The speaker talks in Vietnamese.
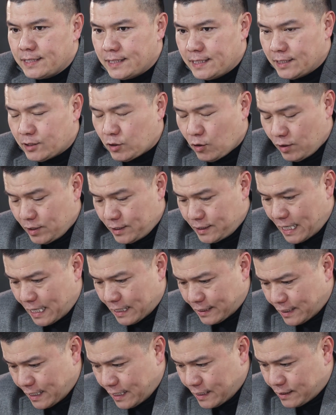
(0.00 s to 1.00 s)
như tôi
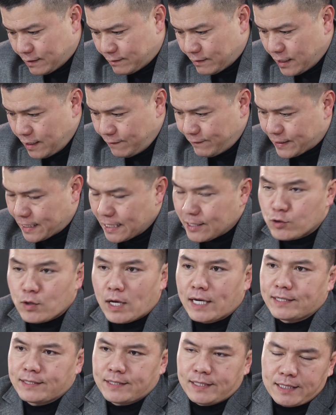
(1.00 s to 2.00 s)
giảng dạy trong các lớp về kinh
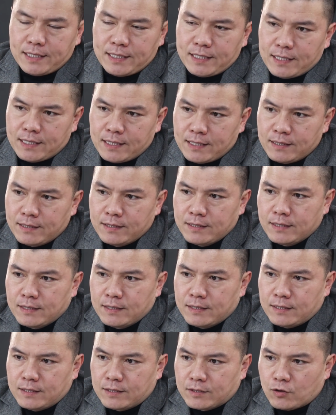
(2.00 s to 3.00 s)
doanh thì
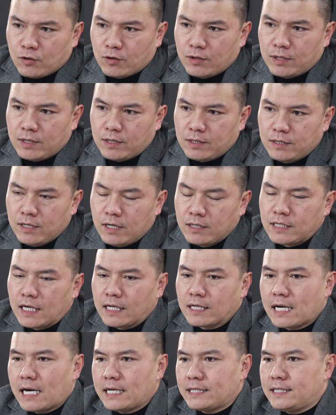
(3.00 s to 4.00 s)
tôi hướng
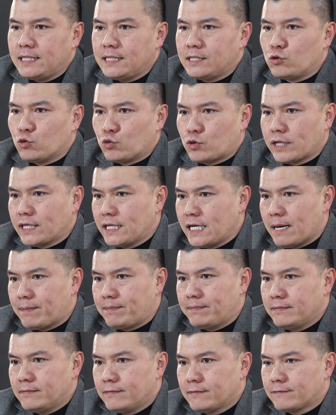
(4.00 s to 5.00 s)
dẫn các anh chị chủ doanh nghiệp
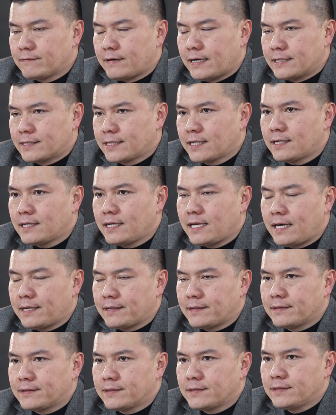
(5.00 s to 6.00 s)
phải rất
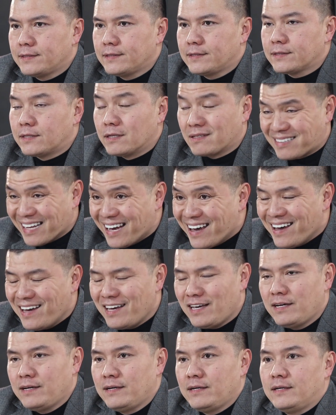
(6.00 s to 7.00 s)
là thực
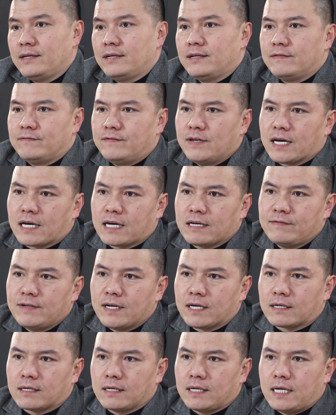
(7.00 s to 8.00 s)
tế về cái
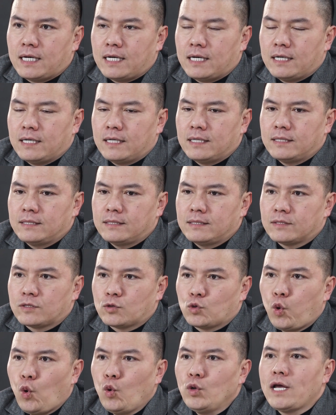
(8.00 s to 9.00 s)
việc là
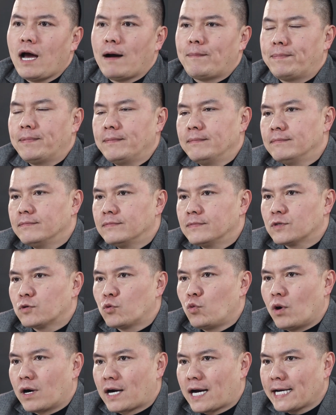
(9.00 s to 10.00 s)
thu nhập
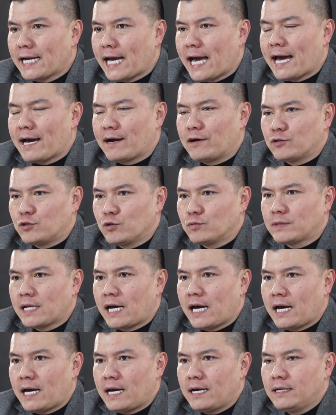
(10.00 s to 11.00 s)
của khách hàng của chúng
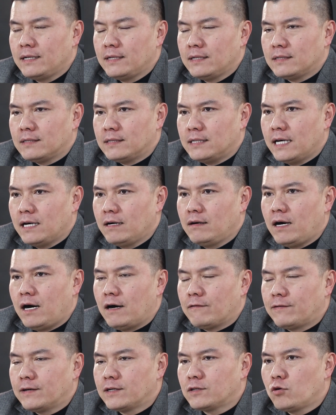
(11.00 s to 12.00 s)
ta nếu
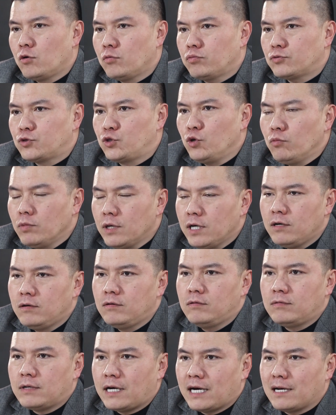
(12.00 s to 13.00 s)
ở phân khúc trung
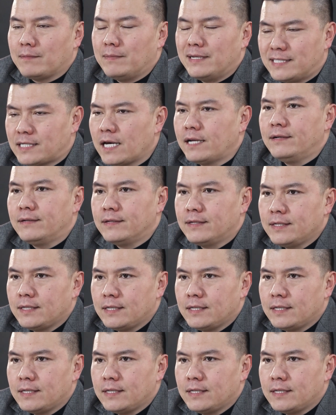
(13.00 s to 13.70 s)
lưu hay là bình dân